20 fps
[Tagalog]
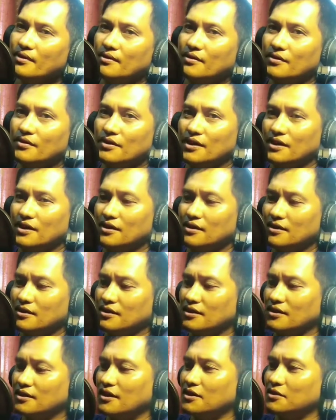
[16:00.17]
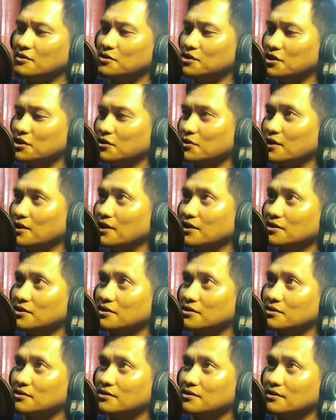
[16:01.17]
Okay. Ayusin ko lang
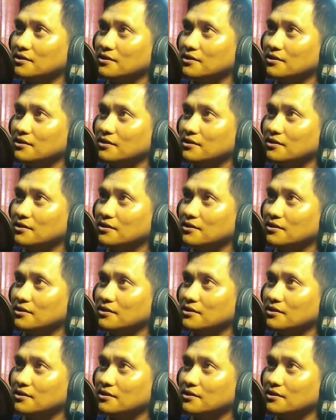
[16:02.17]
to.